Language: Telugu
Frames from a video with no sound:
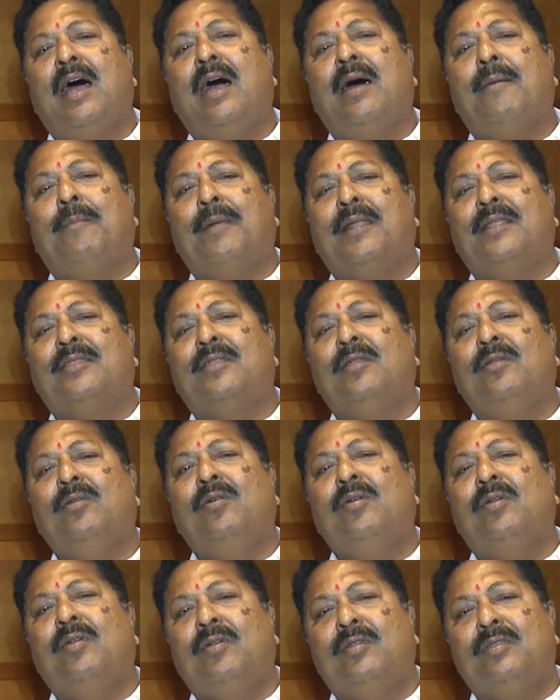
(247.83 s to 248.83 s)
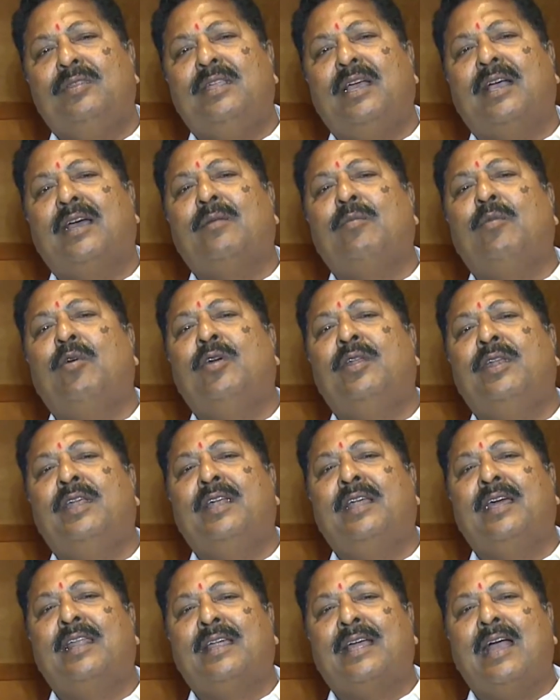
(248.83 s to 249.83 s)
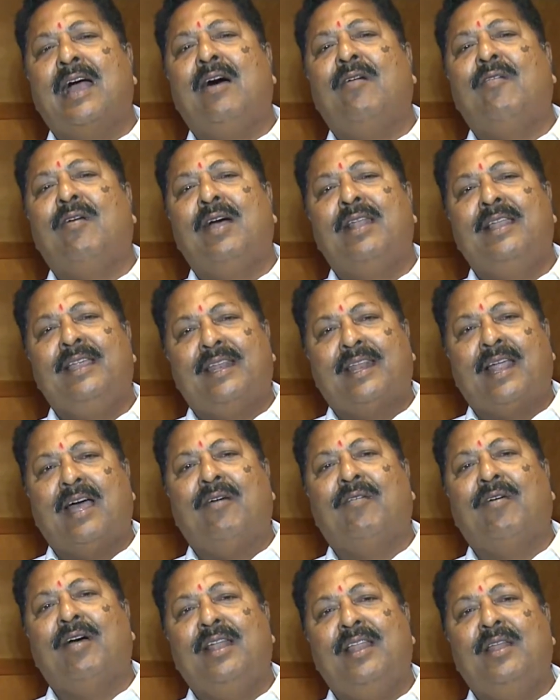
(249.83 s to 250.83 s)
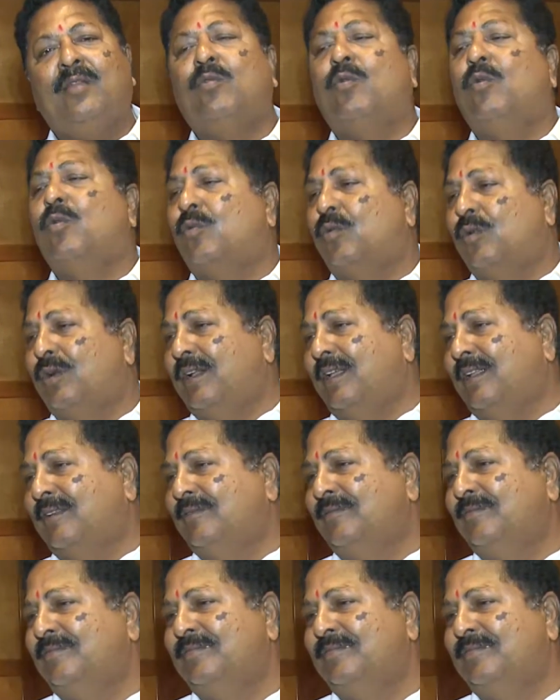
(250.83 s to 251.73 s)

ఆ ప్రజలు జగన్మోహన్ రెడ్డి గారు కావాలి రావాలి అని కోరుకుంటున్నారు